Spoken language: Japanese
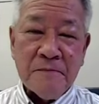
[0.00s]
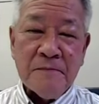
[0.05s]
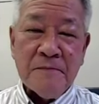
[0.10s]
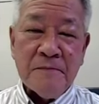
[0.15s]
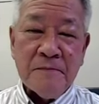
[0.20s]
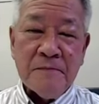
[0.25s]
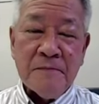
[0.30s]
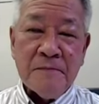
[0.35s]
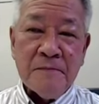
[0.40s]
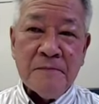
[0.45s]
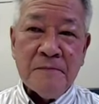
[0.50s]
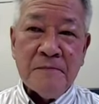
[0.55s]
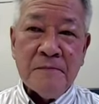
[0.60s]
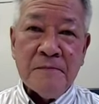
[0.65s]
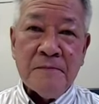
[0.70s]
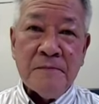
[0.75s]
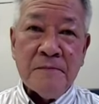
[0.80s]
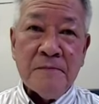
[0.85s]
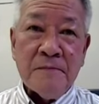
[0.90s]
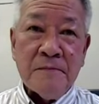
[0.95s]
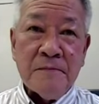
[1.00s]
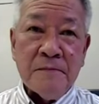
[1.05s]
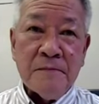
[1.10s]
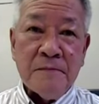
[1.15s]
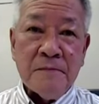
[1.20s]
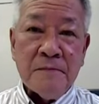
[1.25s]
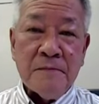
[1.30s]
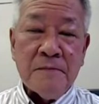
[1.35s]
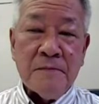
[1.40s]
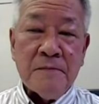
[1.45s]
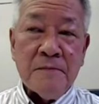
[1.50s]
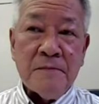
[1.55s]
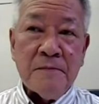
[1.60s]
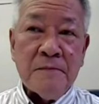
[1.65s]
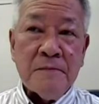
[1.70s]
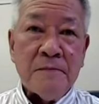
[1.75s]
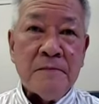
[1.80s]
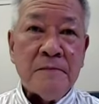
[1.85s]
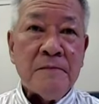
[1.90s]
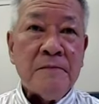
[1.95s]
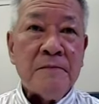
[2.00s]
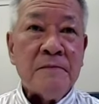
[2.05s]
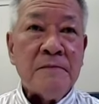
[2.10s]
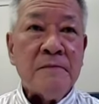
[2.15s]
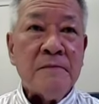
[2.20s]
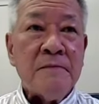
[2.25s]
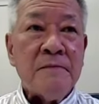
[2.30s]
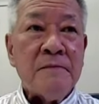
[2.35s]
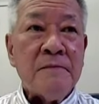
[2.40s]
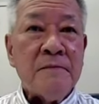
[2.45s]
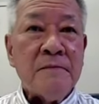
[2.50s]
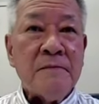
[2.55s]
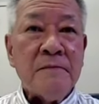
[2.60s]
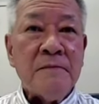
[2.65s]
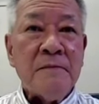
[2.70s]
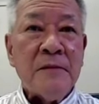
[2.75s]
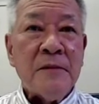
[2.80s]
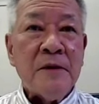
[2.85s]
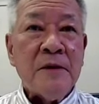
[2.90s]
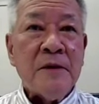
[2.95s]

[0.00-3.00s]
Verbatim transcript: まだまだねしばらくかかりそうです、ね、そうですね。はい。わ